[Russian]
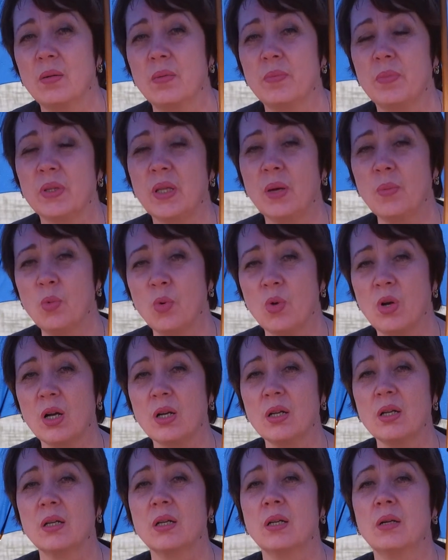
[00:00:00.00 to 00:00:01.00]
Потому как
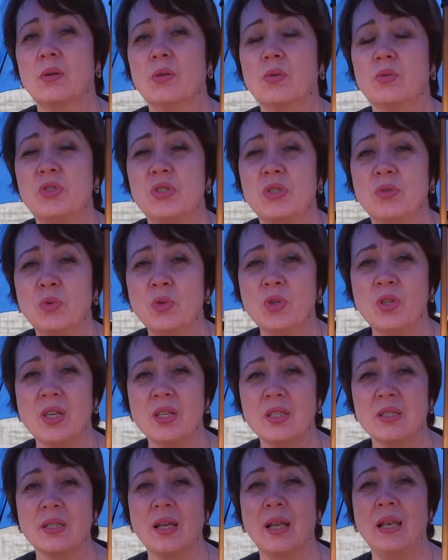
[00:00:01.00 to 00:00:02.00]
у всего
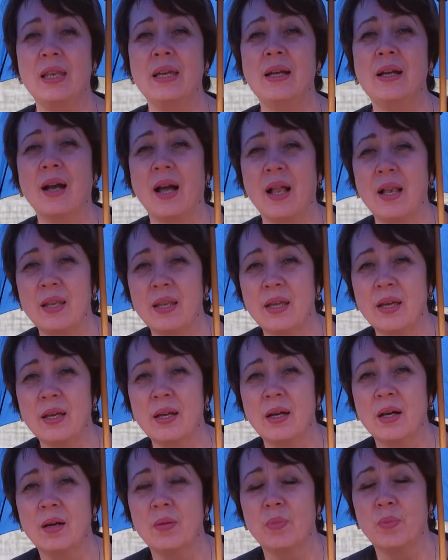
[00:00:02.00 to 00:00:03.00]
есть легальное
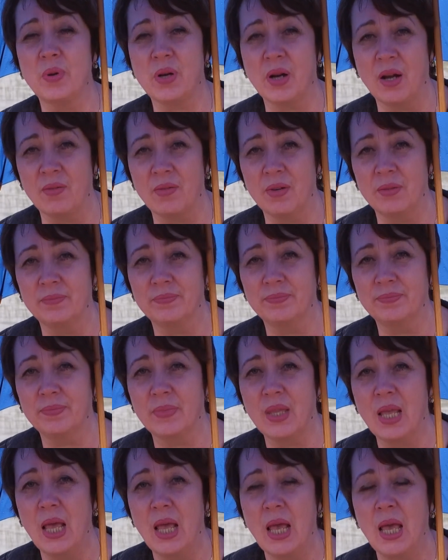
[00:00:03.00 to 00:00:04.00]
право –
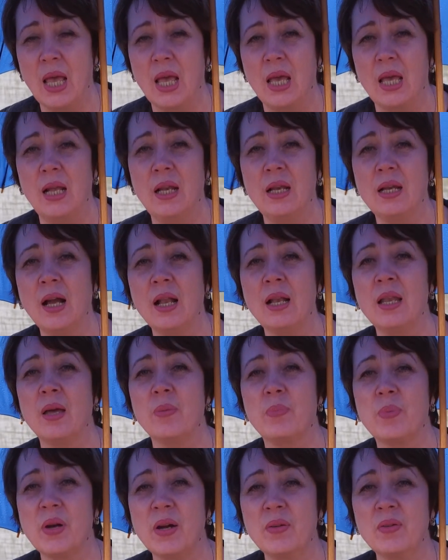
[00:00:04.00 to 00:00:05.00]
и легальное
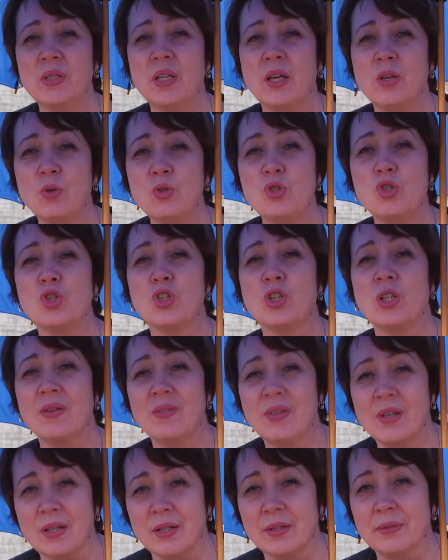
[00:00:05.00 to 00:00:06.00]
право дает
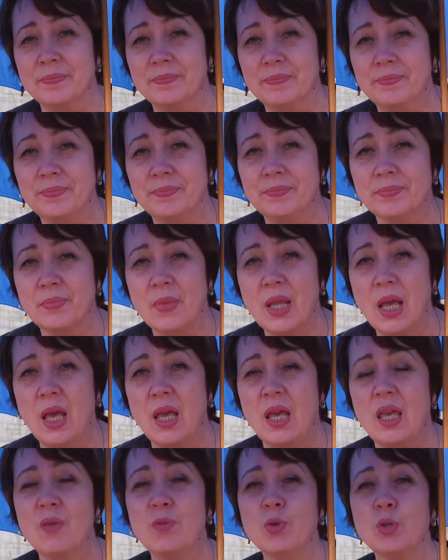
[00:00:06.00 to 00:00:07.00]
человек.
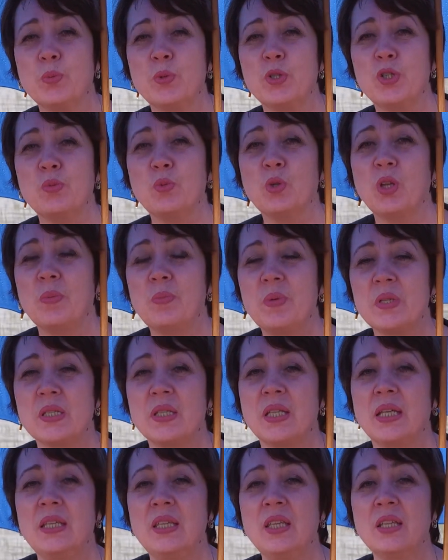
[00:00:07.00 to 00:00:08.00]
И вот почему
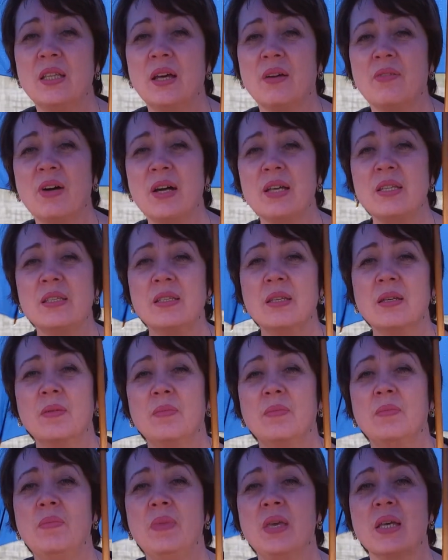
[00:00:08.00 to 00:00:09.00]
написано «не давайте
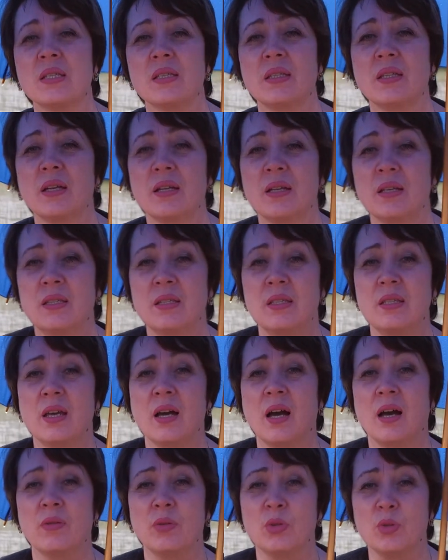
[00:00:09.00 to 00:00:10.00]
место
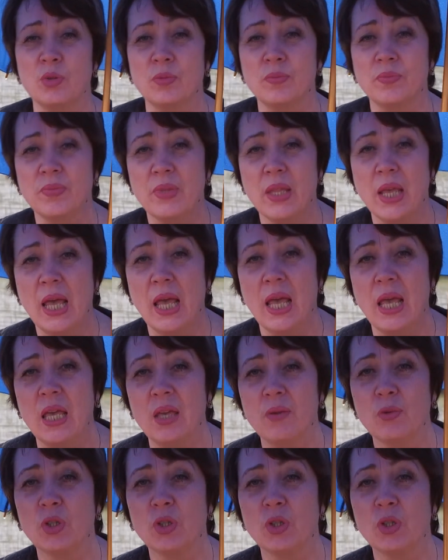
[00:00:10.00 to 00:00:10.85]
дьяволу». И